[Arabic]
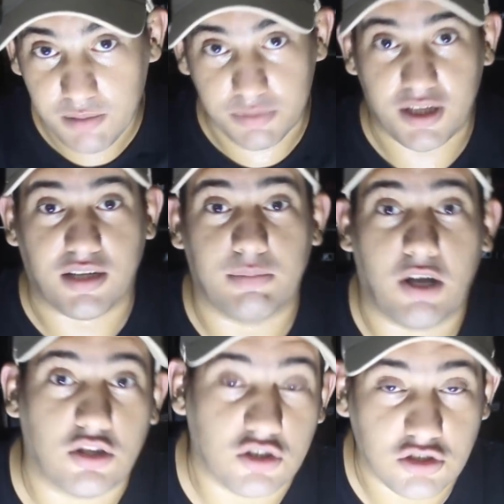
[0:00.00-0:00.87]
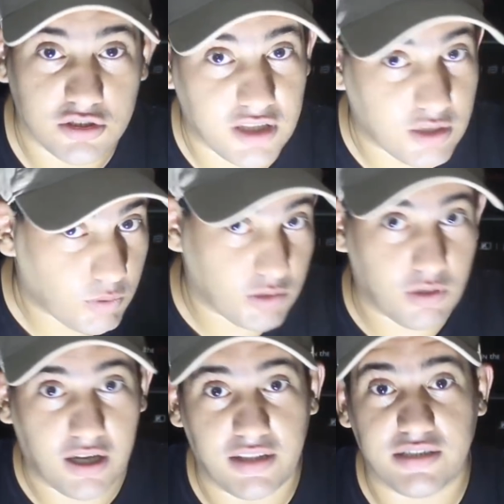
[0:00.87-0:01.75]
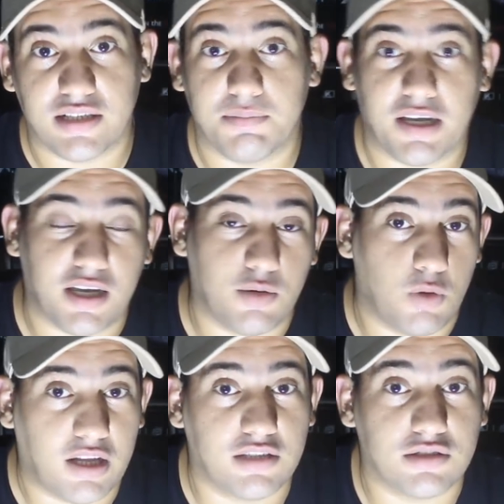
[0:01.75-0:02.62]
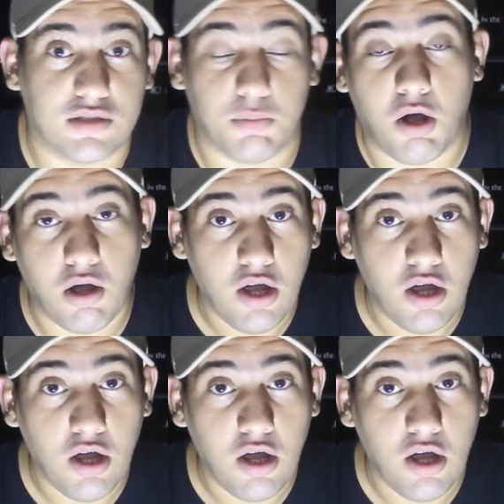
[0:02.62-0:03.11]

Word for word: بتاع طباعه تيشيرتات وعنده احدث المكان واحدث الطباعه